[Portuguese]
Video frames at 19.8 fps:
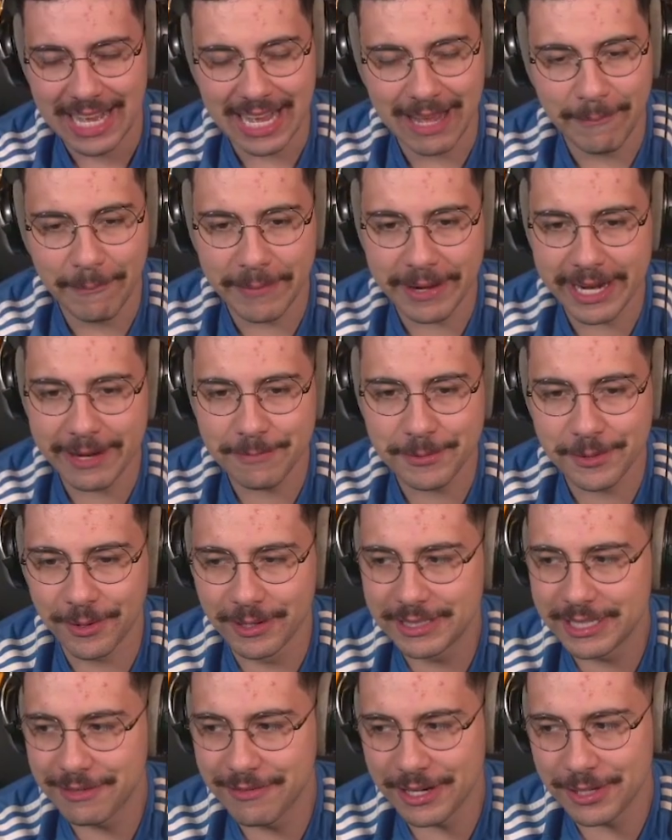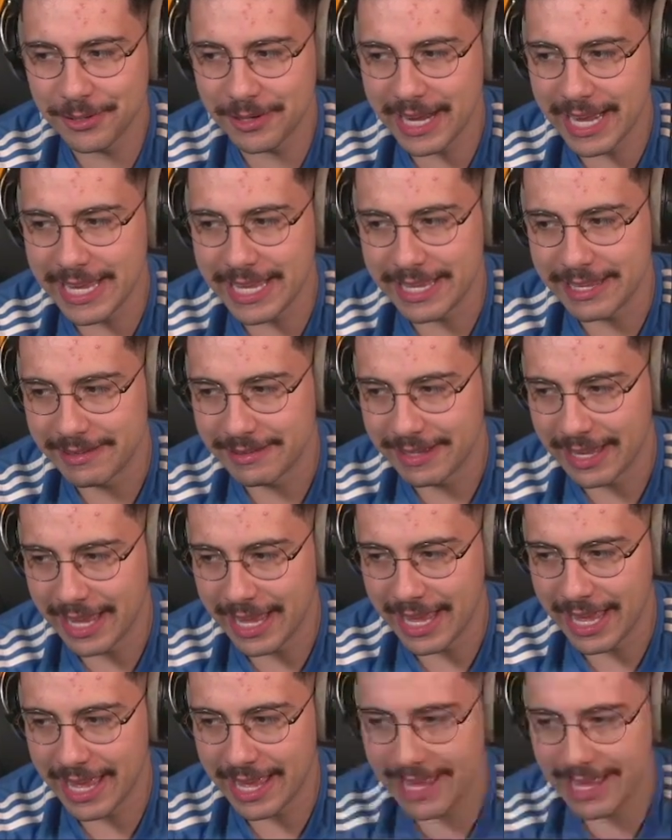Aparentemente ah, o Rodrigo vai jogar aí.
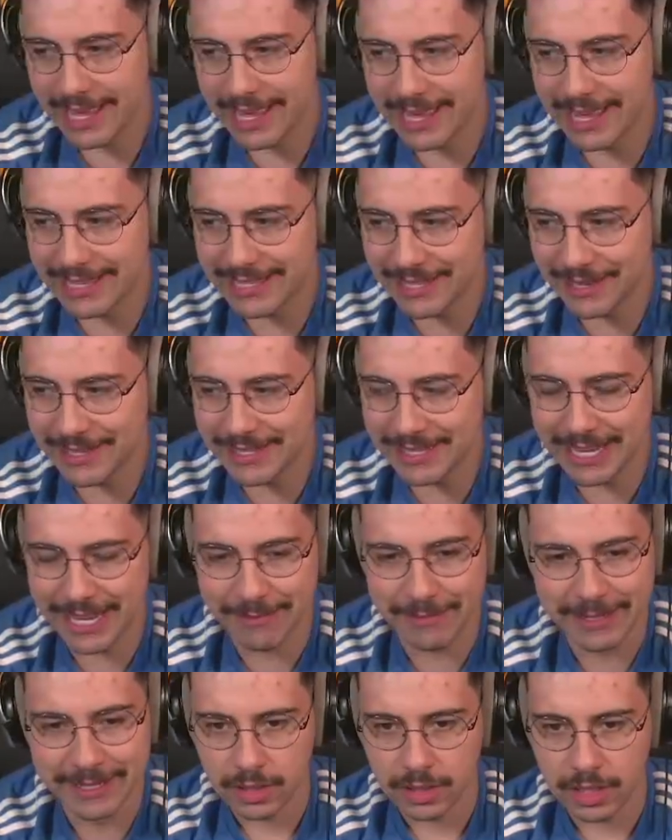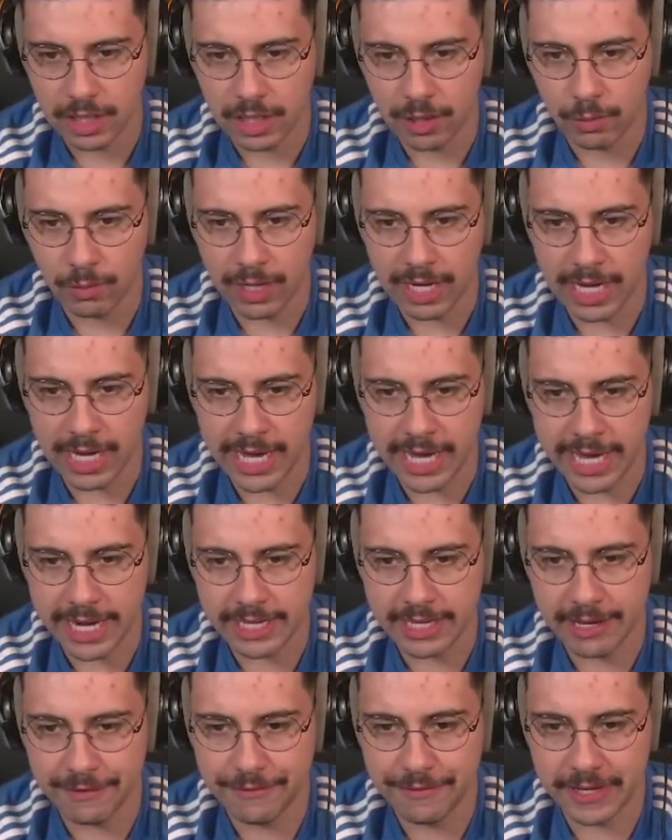É, é, é, esse é o esquema. Ao ar,
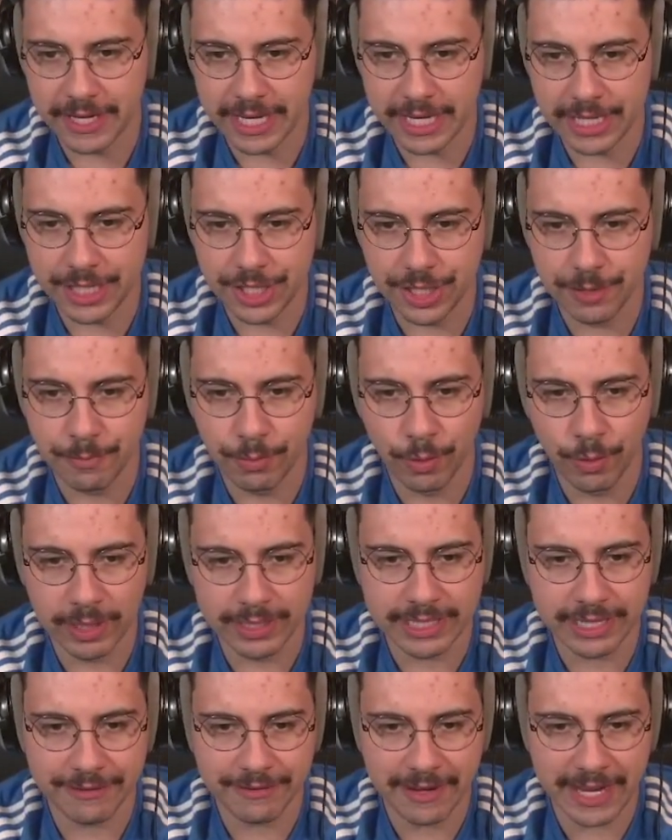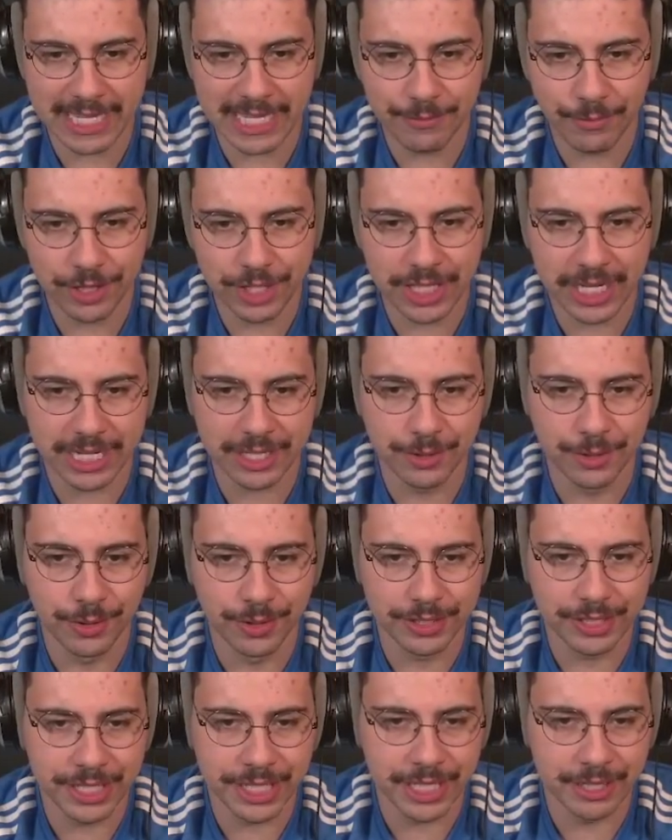na frente, boa travada, boa chegada do
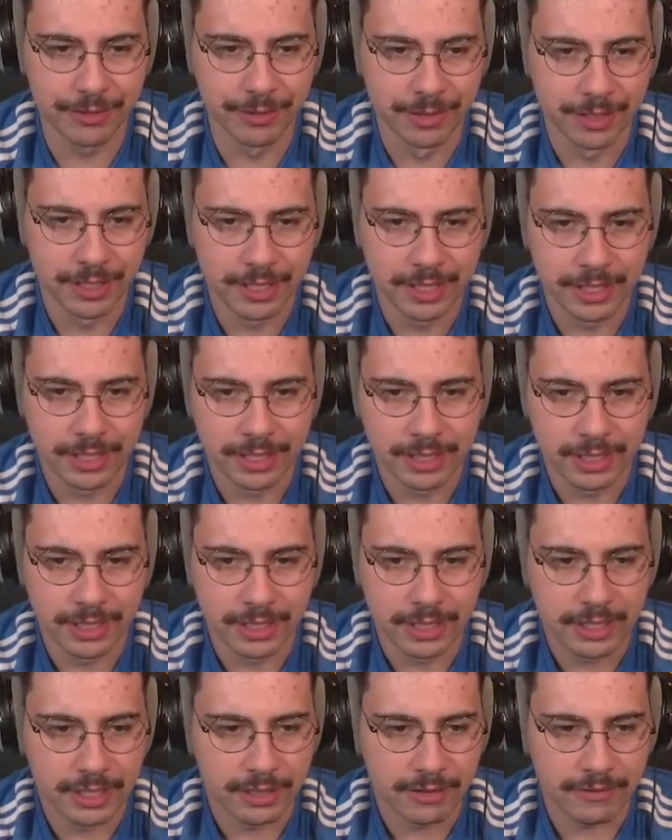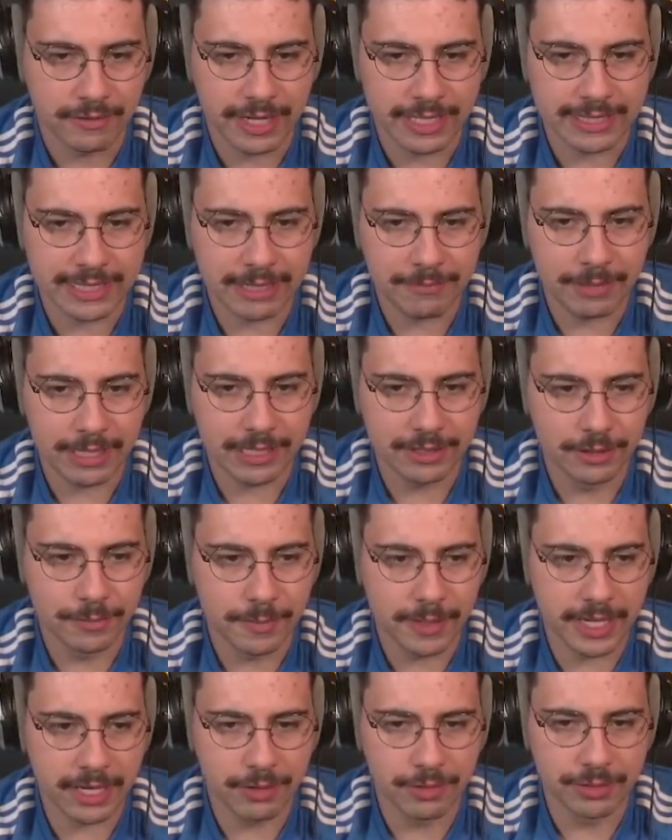Rodrigo. Vai trabalhando
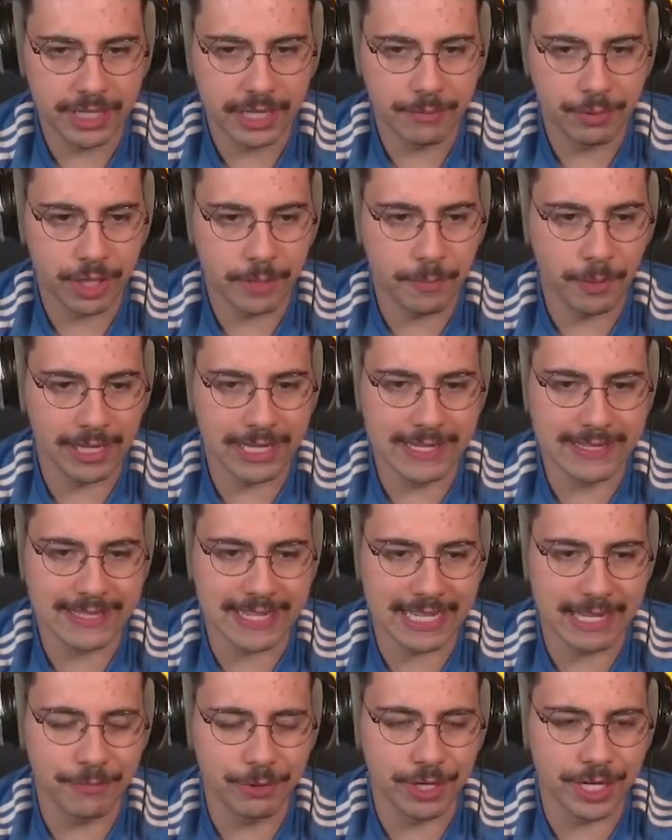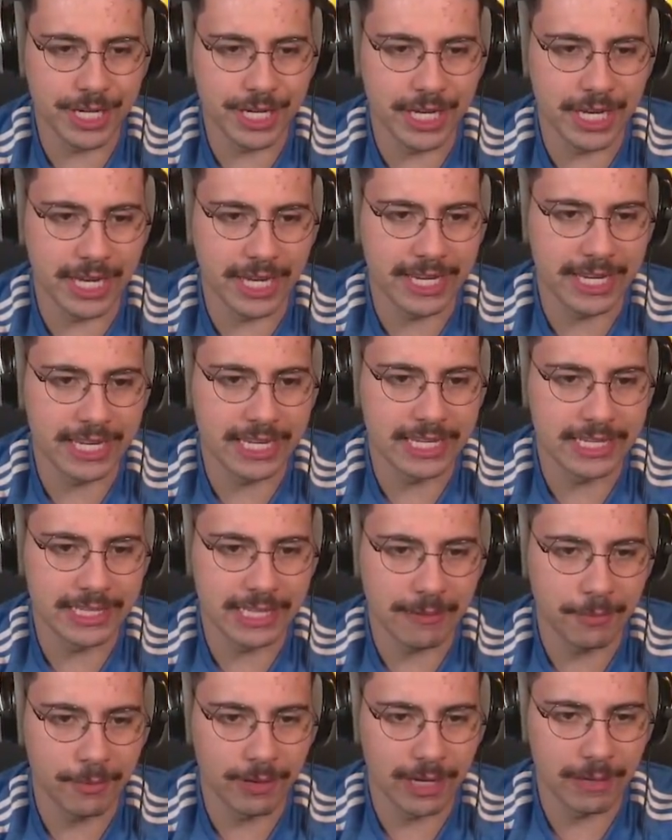bem com o De Bruyne. Pode lançar, De Bruyne. Que
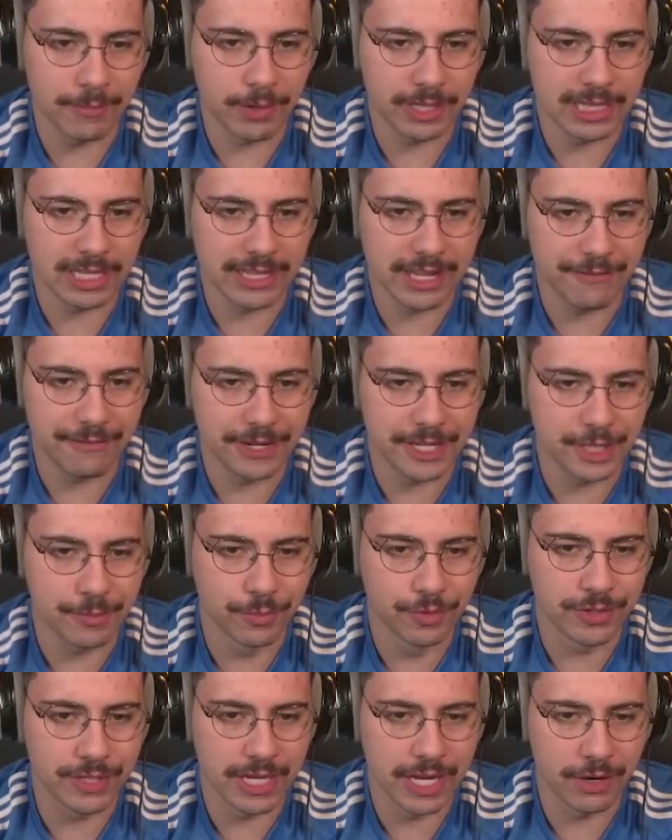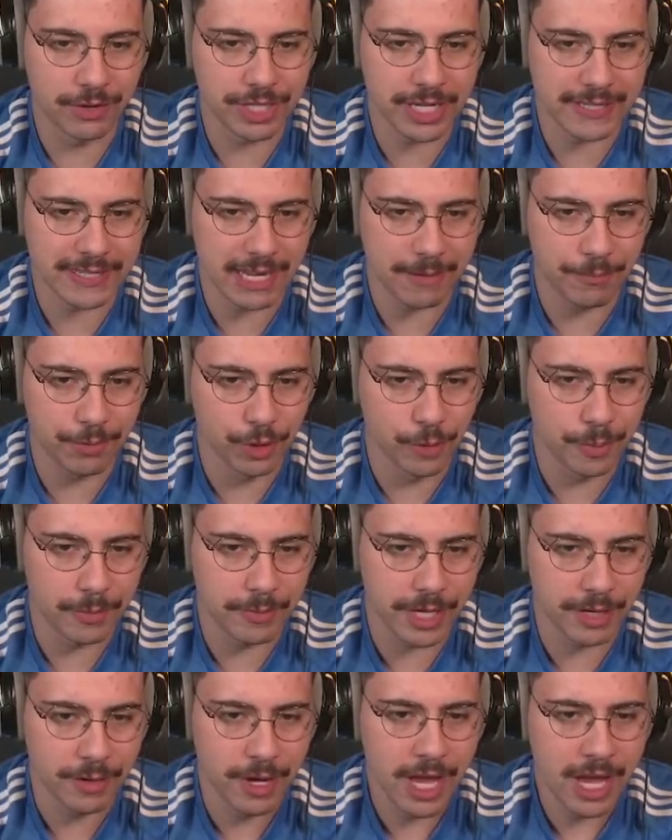linda bola. Bota na frente, Musão. Já escapou do
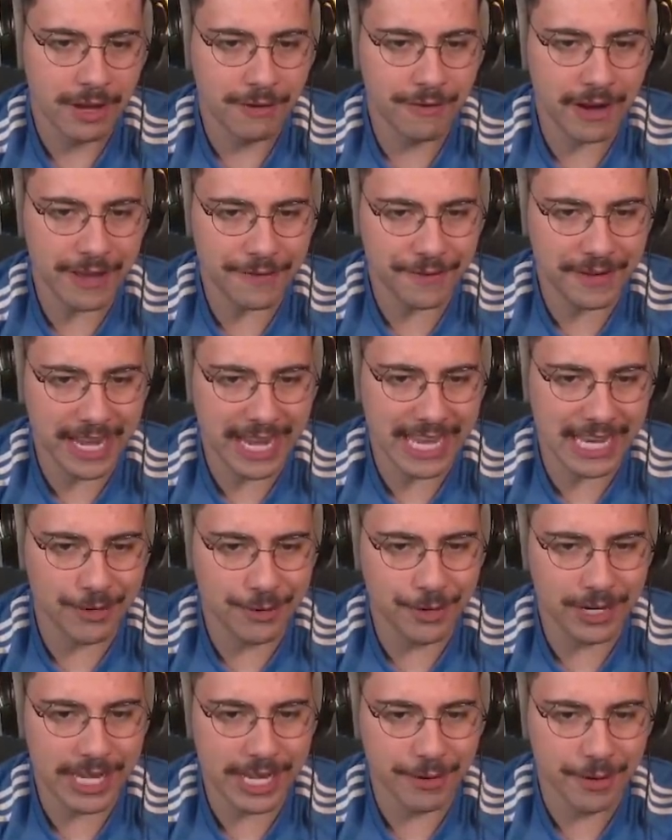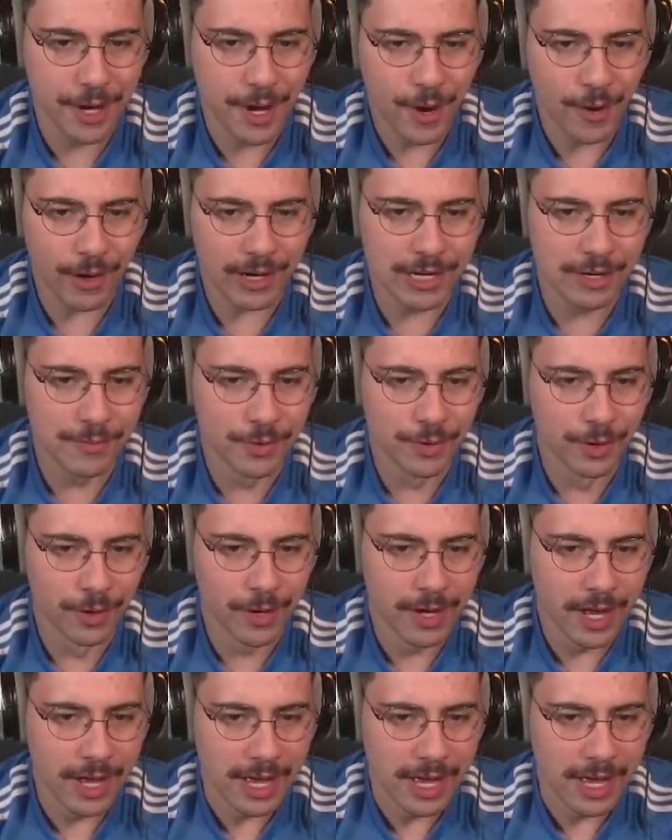primeiro. Vai ficar ele, o goleiro. Olha o Mu.